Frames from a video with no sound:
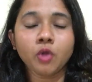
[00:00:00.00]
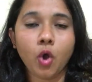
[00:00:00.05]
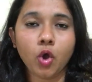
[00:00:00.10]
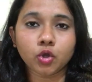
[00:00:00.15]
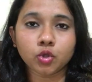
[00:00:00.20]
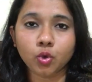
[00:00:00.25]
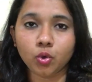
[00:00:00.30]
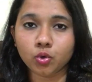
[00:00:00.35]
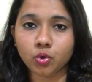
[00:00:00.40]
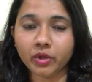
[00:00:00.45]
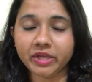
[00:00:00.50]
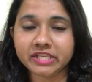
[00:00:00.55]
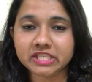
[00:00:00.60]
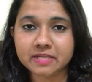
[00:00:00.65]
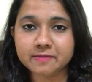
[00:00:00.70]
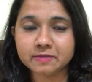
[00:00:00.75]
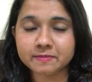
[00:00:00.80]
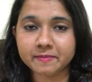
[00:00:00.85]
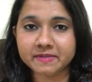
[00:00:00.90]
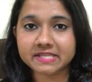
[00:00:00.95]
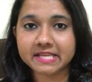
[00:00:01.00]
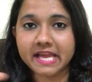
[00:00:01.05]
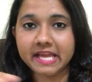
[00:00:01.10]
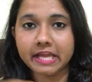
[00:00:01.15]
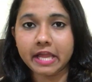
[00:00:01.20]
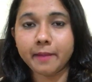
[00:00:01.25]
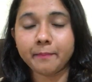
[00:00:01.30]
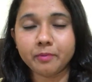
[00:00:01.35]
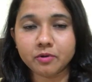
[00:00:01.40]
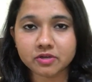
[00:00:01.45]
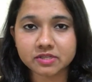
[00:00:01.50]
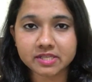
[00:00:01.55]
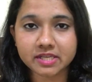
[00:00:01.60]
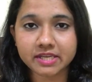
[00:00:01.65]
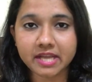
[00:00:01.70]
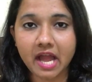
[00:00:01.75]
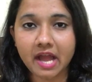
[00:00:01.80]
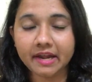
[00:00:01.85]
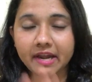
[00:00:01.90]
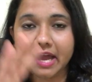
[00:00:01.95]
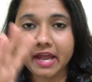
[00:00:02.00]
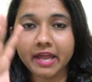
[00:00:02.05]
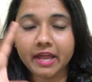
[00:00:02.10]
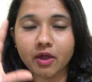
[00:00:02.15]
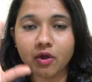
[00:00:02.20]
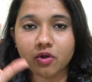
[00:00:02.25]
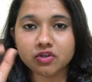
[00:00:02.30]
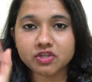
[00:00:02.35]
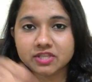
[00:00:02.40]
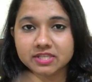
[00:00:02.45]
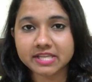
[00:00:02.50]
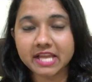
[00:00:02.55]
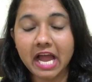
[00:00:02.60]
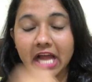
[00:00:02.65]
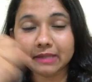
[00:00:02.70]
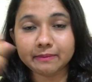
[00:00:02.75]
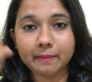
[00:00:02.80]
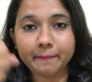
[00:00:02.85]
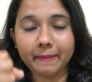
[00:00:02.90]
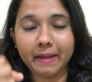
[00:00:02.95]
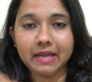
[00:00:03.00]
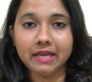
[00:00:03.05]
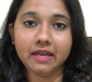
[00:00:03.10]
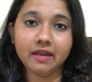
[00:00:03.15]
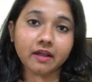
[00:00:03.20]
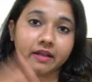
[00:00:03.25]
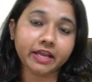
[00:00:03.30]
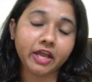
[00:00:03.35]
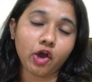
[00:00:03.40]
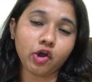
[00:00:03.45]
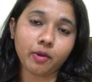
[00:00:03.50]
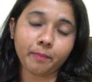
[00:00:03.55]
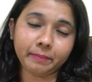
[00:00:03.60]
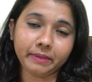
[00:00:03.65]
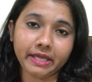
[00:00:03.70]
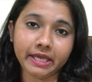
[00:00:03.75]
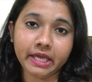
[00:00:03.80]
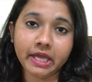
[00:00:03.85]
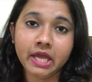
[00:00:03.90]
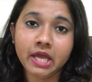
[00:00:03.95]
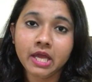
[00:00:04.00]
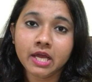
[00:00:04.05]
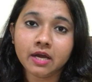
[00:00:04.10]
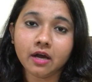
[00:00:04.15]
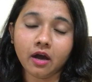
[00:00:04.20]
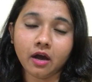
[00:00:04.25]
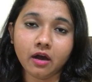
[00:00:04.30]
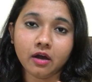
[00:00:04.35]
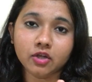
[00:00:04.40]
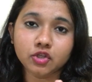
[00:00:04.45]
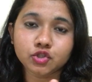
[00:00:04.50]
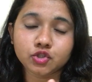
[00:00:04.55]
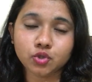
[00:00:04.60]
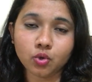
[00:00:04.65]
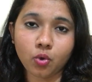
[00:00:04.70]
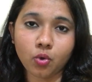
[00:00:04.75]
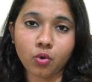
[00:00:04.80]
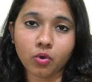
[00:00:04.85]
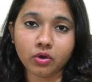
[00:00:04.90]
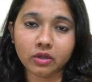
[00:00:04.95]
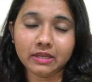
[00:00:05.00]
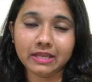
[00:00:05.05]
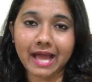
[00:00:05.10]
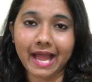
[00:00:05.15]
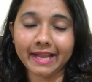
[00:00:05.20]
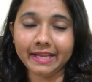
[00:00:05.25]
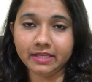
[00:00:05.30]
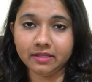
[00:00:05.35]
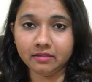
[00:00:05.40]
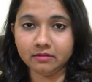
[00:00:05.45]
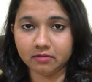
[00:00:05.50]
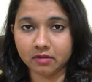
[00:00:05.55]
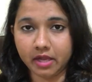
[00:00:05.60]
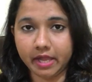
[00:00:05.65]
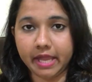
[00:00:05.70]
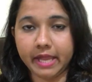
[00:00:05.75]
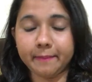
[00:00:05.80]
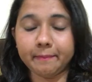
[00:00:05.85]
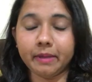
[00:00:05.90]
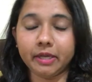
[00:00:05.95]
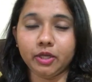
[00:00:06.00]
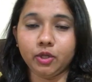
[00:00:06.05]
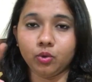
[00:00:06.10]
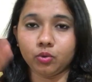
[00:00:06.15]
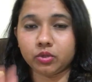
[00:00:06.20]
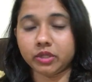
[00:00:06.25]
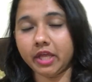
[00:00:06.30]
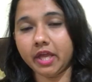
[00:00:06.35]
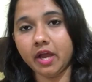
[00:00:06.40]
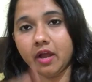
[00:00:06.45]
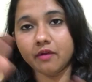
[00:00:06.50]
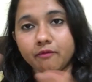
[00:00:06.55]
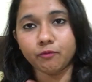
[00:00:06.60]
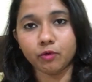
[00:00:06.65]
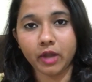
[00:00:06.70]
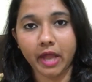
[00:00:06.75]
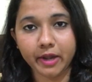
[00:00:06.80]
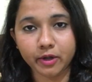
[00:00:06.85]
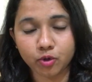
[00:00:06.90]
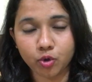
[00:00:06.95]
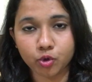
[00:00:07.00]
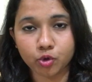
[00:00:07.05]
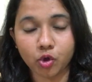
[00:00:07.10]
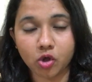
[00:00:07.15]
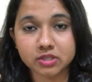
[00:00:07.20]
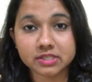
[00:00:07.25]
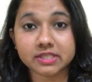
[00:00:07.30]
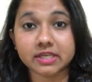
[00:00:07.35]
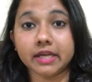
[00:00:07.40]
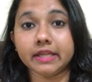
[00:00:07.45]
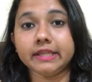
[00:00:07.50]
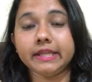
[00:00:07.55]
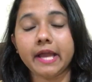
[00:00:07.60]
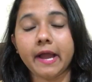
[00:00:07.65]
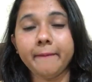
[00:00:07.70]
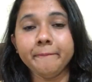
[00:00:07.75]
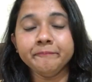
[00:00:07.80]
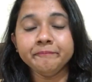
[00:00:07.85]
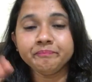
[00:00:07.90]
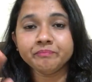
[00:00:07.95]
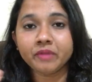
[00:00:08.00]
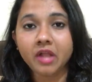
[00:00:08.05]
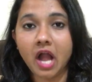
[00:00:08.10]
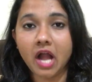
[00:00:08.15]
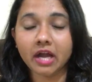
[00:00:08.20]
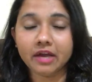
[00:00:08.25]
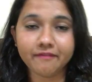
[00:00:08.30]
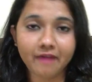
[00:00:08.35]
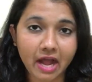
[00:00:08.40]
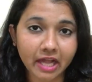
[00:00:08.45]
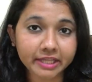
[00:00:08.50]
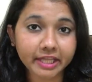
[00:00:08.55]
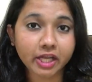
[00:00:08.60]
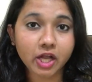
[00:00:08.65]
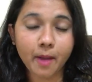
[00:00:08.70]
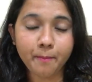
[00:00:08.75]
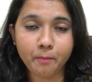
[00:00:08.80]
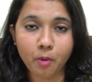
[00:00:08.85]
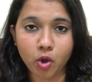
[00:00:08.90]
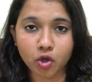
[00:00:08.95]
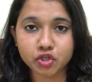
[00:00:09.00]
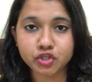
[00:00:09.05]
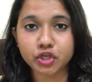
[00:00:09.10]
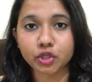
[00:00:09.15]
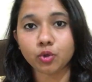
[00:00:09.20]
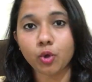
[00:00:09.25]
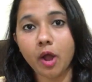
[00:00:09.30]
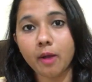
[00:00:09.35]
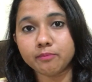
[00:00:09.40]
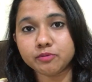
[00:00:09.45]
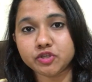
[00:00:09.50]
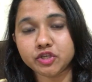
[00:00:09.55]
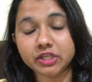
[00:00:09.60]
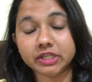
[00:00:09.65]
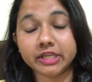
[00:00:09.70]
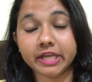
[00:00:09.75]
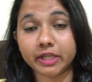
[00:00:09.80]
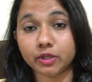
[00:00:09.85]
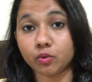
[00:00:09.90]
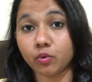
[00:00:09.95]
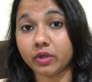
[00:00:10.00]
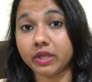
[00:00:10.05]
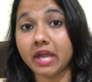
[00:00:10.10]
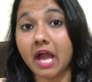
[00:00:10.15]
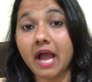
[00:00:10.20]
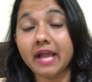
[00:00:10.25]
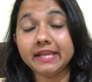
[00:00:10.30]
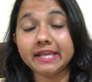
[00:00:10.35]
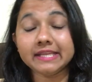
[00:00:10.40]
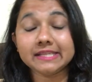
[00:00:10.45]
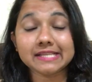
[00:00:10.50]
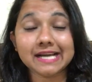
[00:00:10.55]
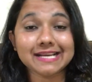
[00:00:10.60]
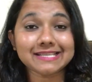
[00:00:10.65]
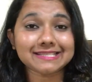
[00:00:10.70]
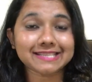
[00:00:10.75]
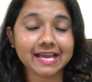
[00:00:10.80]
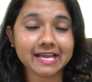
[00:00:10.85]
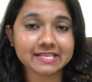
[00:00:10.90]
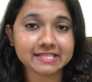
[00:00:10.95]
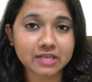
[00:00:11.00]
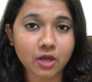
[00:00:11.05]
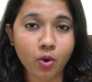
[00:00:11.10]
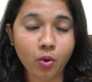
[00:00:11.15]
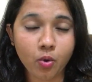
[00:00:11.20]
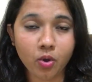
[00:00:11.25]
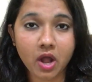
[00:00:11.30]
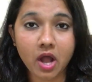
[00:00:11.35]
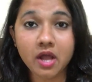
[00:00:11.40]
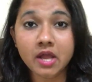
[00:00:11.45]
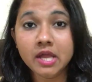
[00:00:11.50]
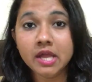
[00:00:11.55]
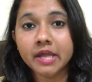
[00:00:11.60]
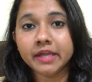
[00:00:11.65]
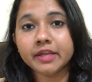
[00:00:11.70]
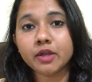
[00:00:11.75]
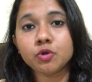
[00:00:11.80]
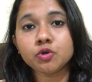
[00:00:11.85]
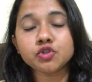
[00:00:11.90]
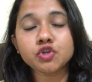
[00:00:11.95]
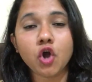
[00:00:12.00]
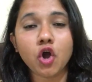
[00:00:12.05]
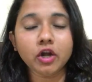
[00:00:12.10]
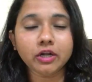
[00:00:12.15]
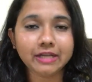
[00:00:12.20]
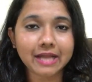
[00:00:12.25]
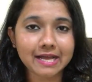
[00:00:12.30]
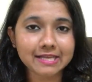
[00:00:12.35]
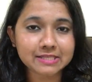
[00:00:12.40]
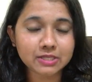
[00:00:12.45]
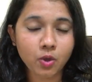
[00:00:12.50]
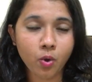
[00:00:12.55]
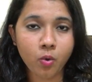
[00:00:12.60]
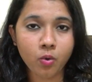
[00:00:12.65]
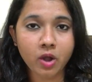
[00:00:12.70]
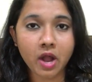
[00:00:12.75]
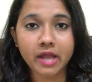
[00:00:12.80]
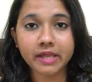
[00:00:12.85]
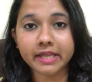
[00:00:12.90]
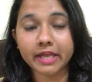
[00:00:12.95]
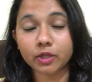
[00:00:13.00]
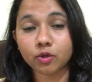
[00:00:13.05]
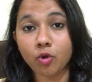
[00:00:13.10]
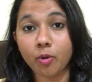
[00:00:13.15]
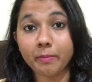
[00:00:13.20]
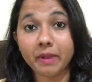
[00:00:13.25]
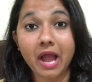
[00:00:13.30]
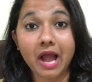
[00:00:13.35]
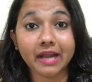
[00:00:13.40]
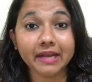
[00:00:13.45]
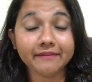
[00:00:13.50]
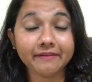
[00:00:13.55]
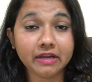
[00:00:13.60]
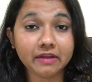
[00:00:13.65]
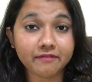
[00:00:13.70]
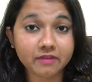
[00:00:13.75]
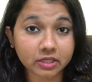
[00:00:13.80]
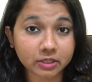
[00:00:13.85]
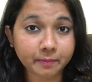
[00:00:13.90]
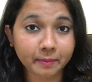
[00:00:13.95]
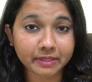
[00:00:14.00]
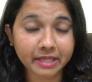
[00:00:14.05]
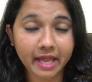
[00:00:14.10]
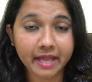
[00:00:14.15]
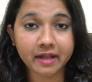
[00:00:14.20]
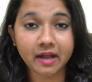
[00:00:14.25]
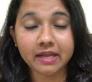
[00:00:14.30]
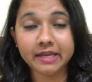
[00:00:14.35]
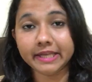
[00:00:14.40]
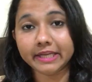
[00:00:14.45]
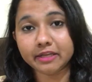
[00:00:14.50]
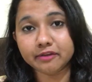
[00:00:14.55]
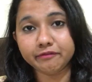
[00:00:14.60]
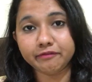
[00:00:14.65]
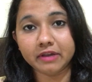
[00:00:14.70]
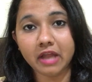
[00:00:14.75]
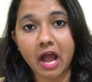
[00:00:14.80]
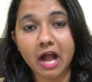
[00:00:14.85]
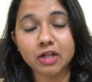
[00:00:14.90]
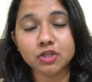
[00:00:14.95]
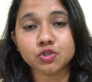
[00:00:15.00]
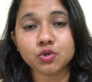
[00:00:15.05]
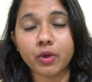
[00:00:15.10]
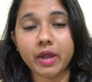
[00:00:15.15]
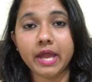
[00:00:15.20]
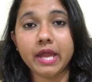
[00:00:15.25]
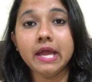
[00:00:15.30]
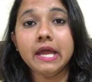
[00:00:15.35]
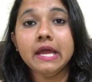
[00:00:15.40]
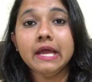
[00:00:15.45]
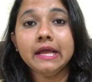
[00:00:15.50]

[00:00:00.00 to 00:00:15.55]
और दोनों ही टीम्स में से एक एक पर्सन ने आना है और जिसके हाथ में पहले लग गया और अपने जो लाइन एक बनी होती है वो लाइन को क्रॉस कर दिया अगर वहां तक आप पहुंचे तो आप जीत गए तो क्या ये टास्क ऐसा होगा या कुछ और टास्क होगा ये तो हमें आने वाला वक्त बताएगा लेकिन फिलहाल जो है